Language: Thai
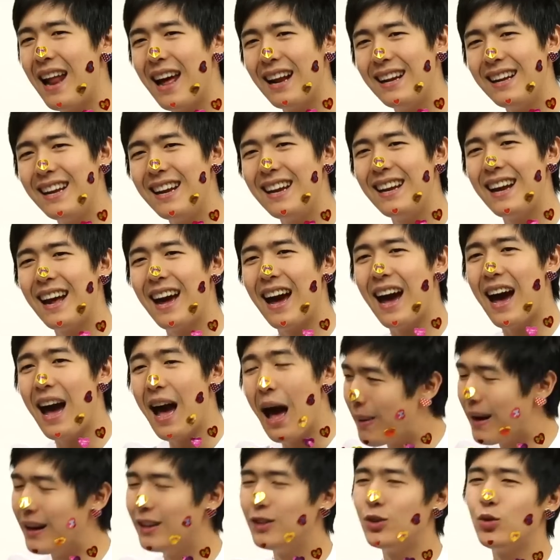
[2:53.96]
และนี่นะ
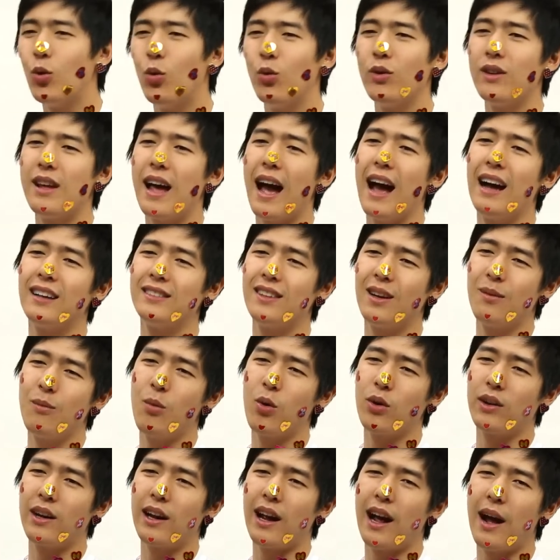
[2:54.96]
ฮะเป็นถุงยางทั้
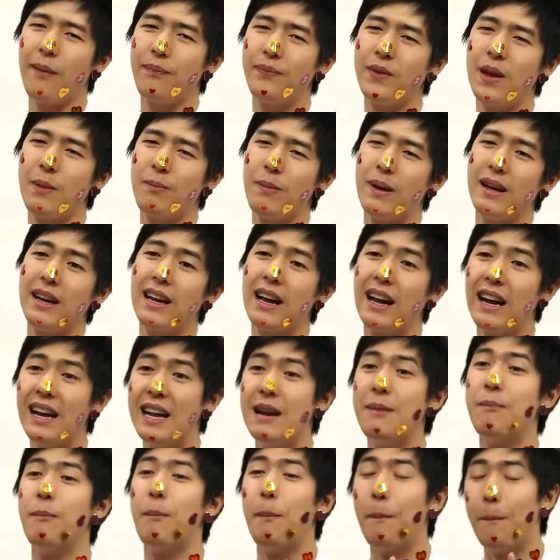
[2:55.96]
งหมดนะครับ ที่เป็นก
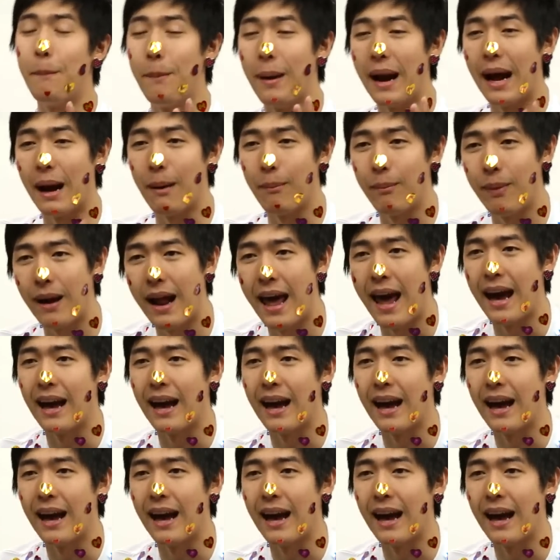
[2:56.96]
ลิ่นแป